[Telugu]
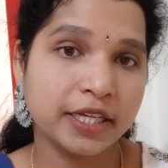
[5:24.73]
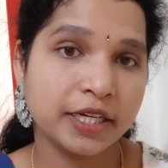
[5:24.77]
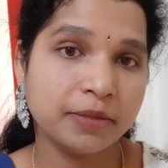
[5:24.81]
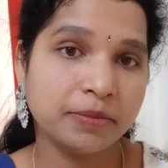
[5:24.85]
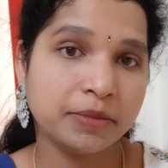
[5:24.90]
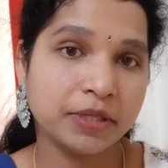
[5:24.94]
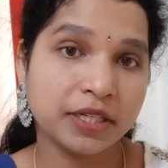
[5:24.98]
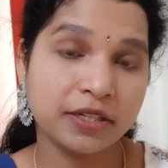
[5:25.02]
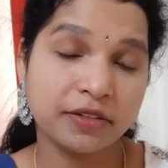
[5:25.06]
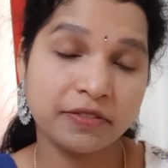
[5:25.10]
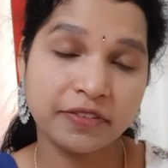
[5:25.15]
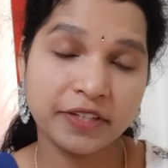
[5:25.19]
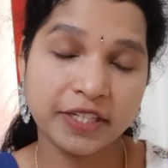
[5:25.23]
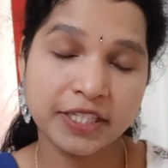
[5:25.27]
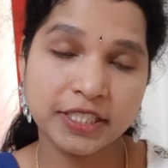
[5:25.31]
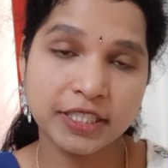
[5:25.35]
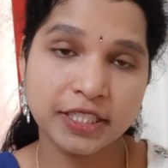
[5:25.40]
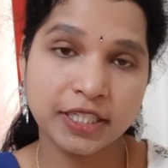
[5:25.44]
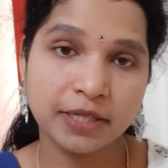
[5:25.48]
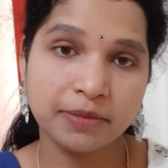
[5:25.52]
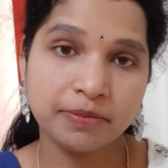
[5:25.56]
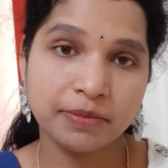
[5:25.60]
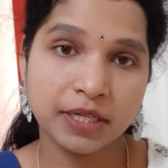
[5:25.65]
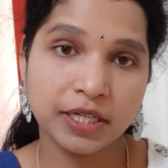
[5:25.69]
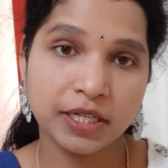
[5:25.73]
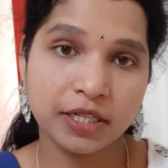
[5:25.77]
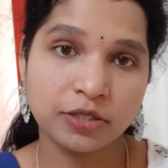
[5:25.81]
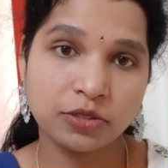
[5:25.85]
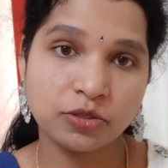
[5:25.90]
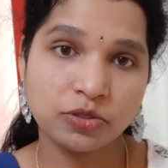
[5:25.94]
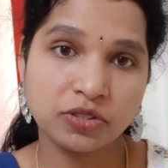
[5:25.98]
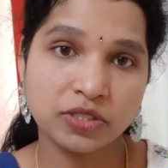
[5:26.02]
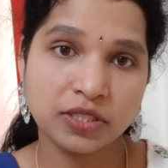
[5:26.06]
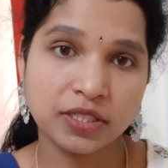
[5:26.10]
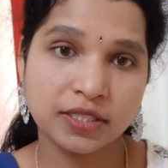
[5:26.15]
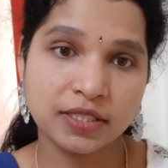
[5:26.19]
క్రీమ్ ఇంకా ఫేస్ క్రీమ్ లాగా
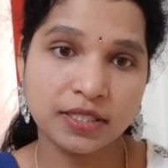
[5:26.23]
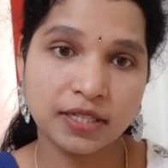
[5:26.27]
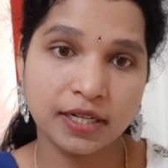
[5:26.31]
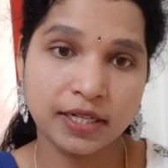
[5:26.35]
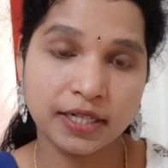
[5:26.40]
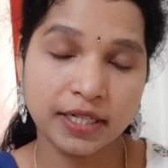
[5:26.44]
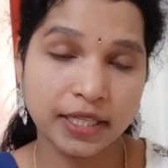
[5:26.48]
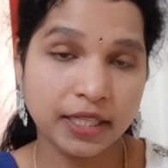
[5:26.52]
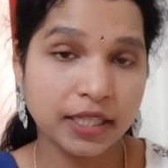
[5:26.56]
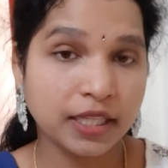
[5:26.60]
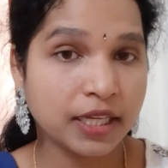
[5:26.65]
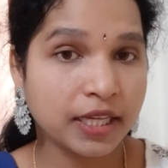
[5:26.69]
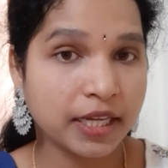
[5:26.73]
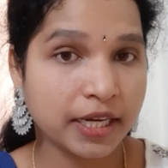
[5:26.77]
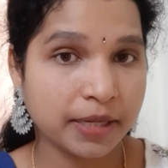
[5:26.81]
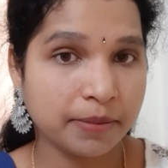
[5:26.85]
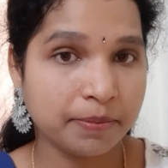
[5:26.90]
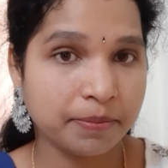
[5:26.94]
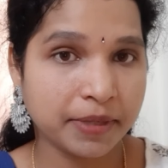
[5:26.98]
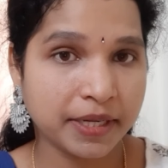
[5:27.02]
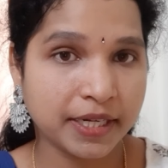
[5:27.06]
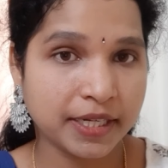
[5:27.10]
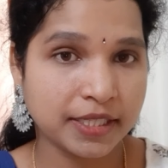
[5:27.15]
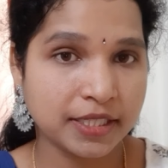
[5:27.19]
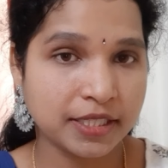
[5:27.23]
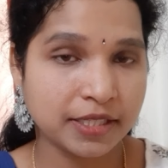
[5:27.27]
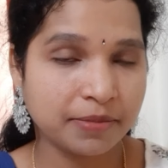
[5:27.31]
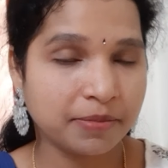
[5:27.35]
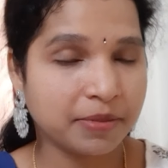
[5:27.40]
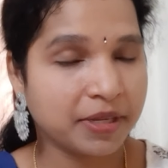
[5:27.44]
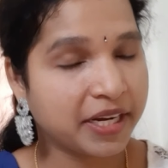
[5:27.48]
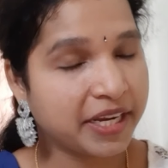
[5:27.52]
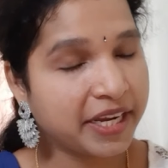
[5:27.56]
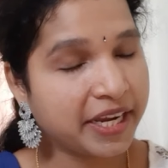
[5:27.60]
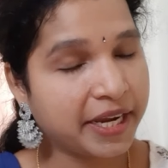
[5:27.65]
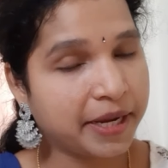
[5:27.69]
యూజ్ చేస్తారు అంటే ఇది క్రీమ్ పెట్టేసి
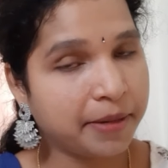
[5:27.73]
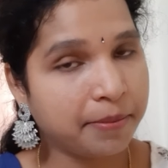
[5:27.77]
మీరు